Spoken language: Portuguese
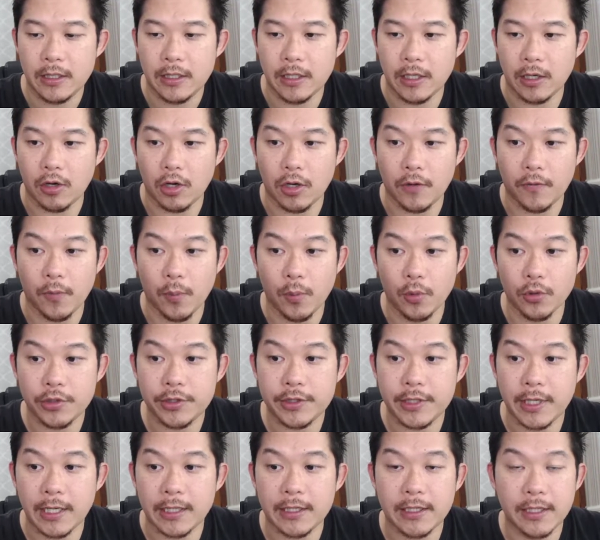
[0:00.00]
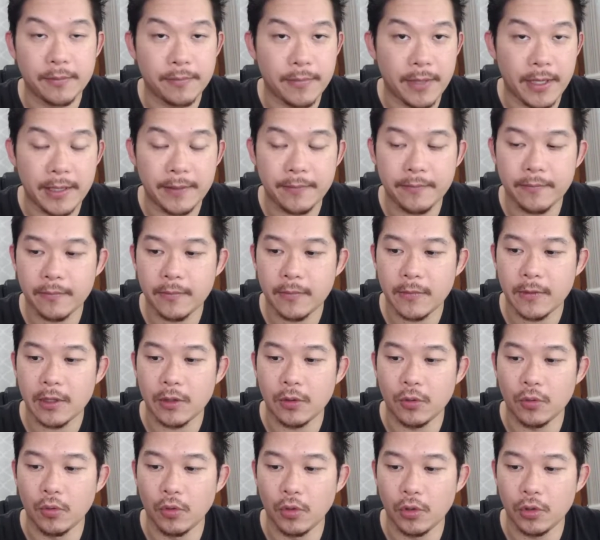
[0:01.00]
E agora eu vou mostrar também
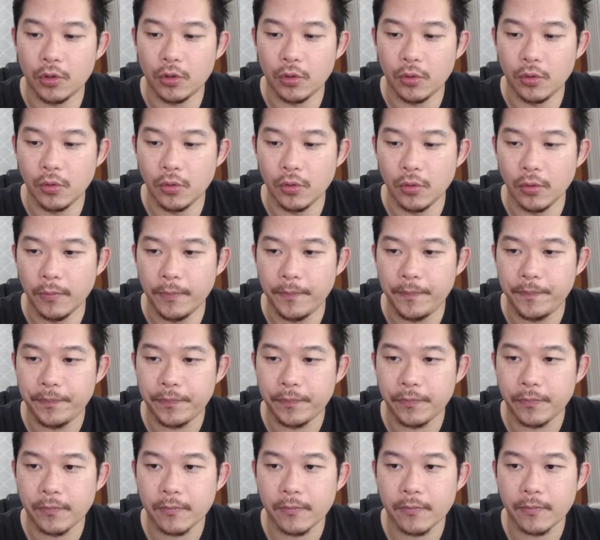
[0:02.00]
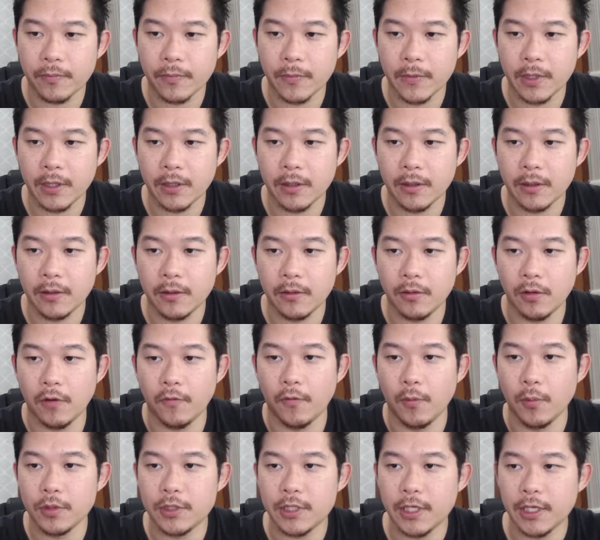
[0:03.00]
no outro Ó,
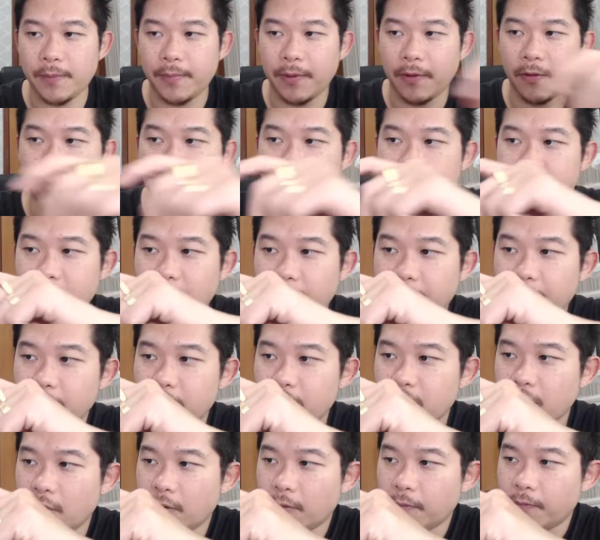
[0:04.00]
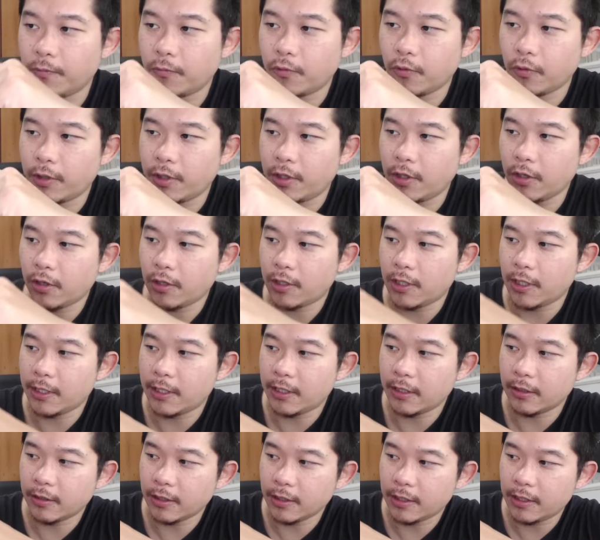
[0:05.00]
vou mostrar aqui pra você, tá pessoal? Tô aqui, ó,
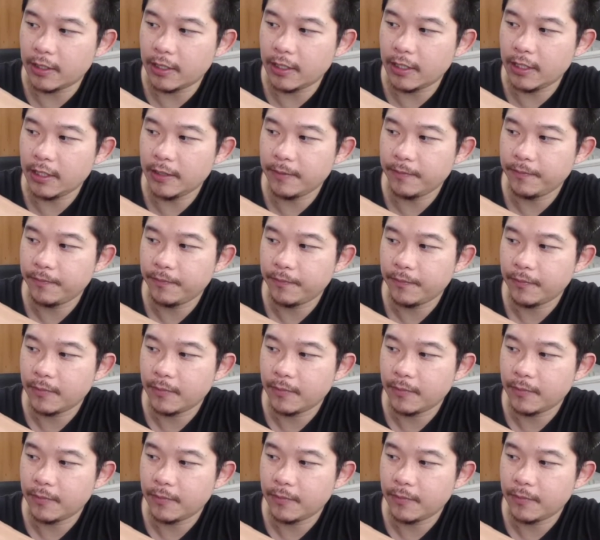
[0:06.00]
clicando aqui.